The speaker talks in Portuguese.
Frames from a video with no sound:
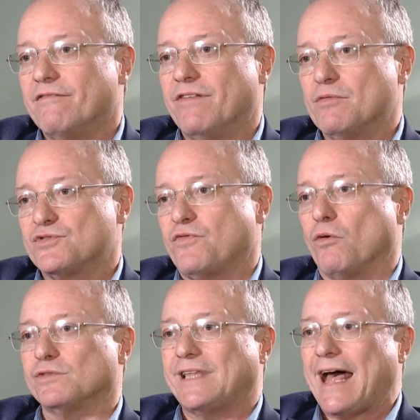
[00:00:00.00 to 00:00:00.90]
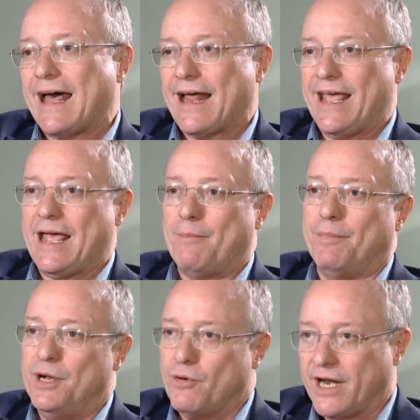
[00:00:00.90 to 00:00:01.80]
vamos voltar a
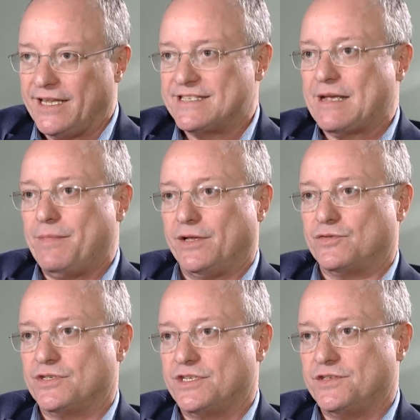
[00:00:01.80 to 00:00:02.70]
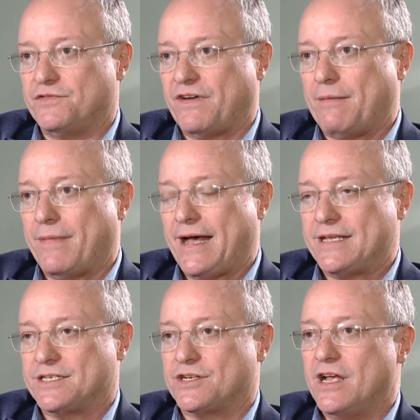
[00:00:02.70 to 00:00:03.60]
reabrir o credenciamento de, de
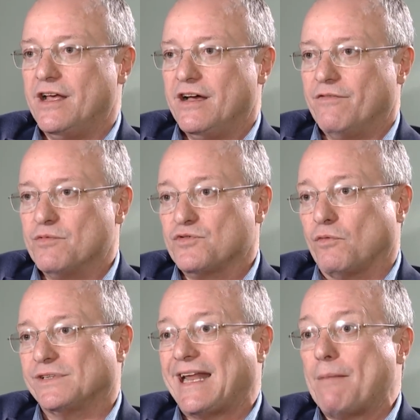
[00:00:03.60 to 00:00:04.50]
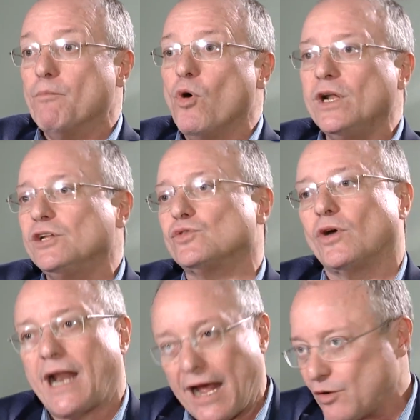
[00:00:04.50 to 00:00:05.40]
farmácias, vamos voltar a
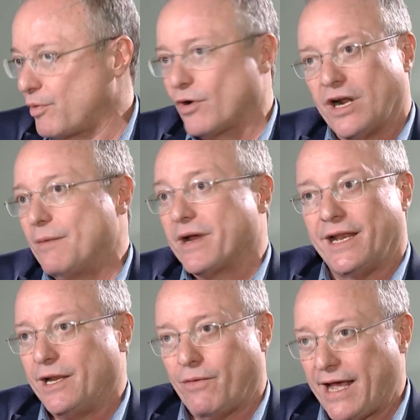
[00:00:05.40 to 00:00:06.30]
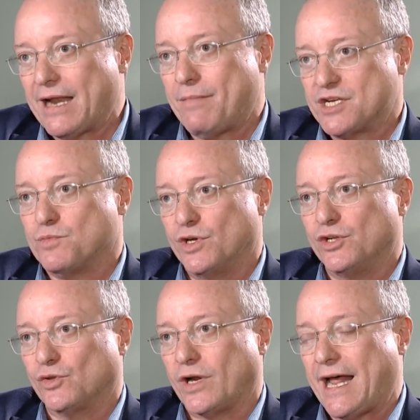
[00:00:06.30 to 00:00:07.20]
monitorar o programa, que ele não era mais
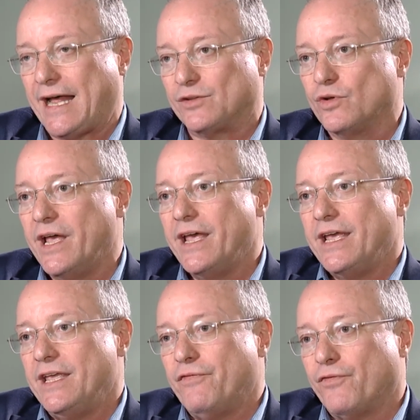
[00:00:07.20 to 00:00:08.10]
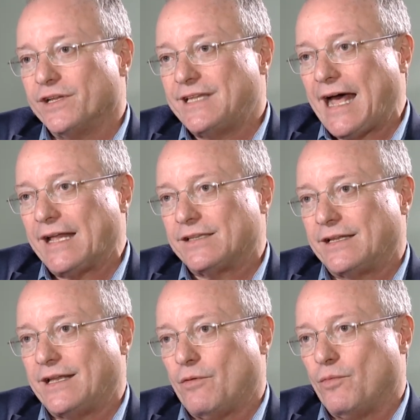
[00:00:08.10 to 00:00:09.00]
monitorado, e foi dada
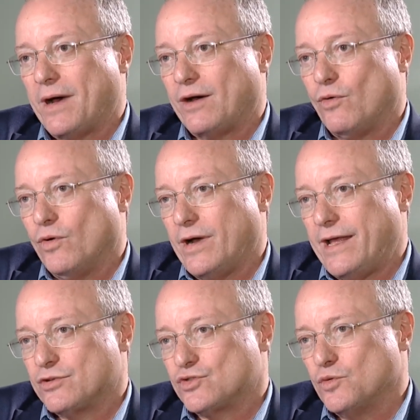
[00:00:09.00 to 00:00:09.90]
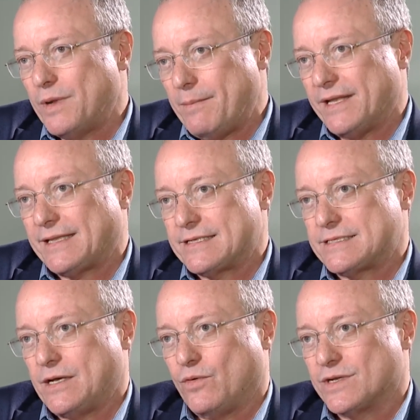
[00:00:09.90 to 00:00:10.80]
né, uma é,
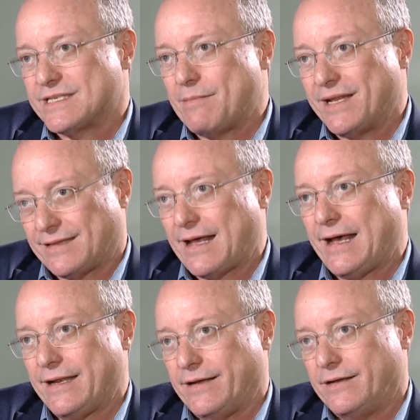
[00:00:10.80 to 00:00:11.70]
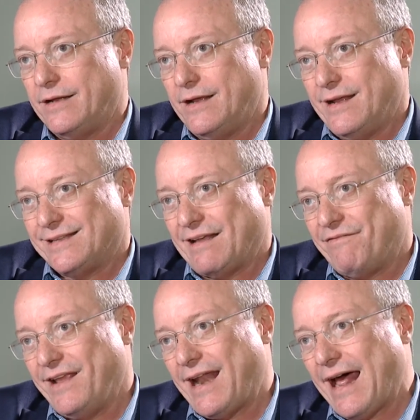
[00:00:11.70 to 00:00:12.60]
suplementação orçamentária na
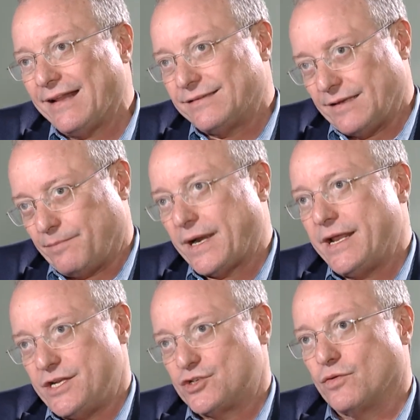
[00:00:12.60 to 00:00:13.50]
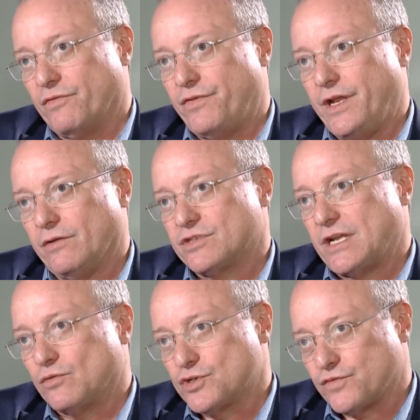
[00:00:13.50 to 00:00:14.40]
virada para este governo,
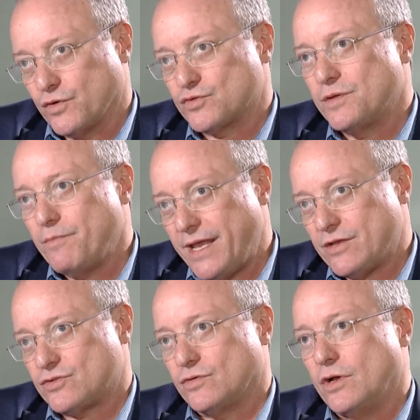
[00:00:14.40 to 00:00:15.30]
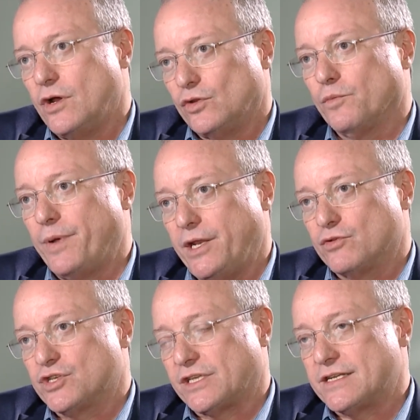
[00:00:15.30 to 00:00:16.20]
já num esforço imenso no período
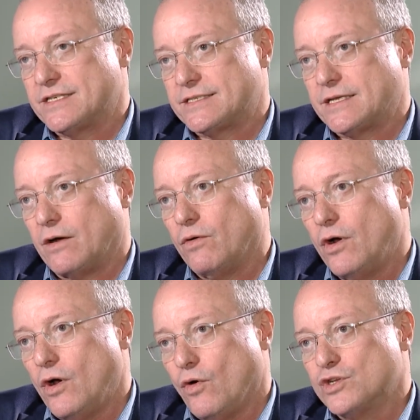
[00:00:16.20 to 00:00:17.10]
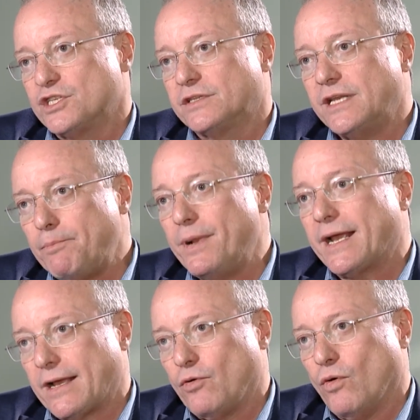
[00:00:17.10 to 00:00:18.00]
de transição, onde
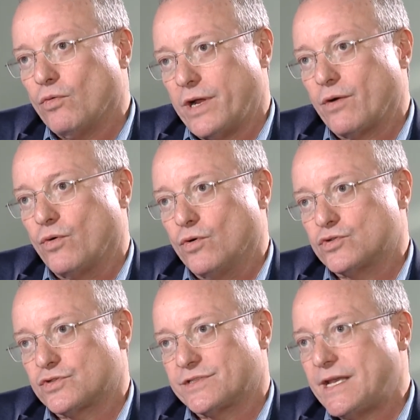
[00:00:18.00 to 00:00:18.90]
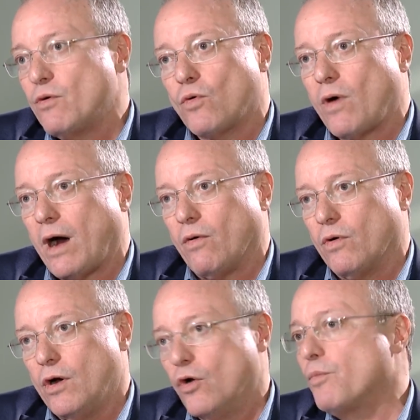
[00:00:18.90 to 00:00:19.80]
triplicou o recurso sem o
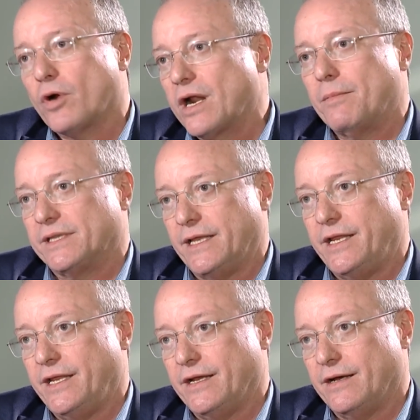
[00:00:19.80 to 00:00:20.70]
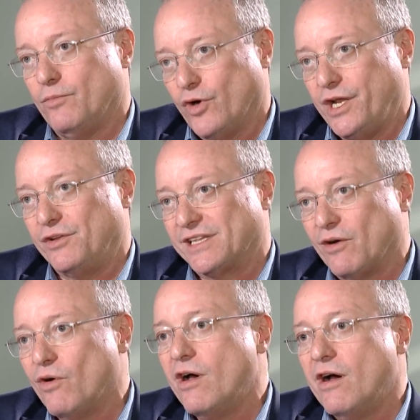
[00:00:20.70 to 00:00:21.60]
qual o programa teria morrido.
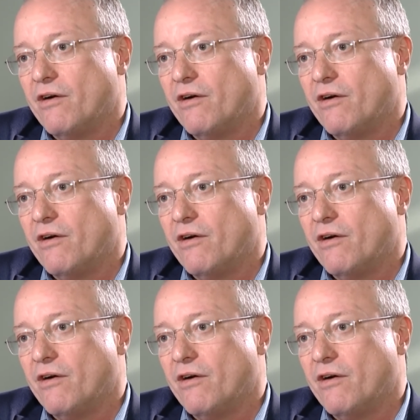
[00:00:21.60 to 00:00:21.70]
Então,